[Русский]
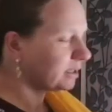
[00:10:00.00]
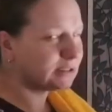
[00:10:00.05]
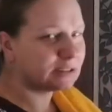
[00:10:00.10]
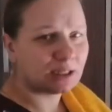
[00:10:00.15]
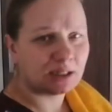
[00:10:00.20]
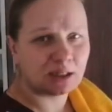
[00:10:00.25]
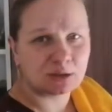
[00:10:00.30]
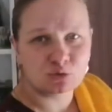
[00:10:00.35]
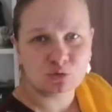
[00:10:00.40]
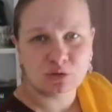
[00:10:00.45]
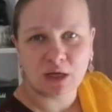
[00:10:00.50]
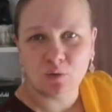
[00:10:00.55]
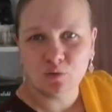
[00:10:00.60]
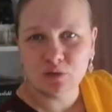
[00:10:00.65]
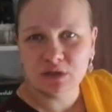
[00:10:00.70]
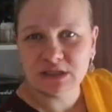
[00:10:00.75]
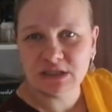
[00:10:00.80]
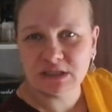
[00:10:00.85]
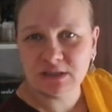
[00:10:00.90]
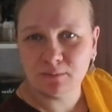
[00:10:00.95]
Сказала, куда
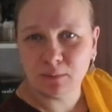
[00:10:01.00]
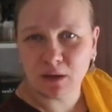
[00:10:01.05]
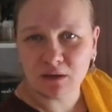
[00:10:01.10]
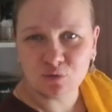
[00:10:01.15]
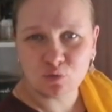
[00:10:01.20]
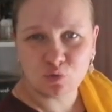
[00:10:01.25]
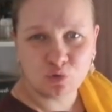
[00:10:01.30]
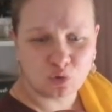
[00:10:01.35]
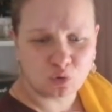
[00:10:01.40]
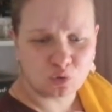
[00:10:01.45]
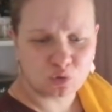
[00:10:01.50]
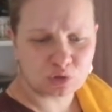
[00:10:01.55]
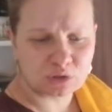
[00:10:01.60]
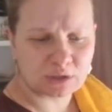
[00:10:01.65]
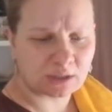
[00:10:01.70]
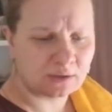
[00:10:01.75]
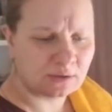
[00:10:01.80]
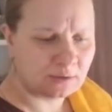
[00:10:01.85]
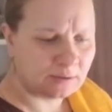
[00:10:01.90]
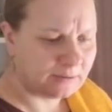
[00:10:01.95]
унести банку
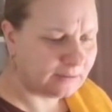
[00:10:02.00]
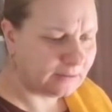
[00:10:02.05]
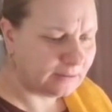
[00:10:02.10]
йогурта.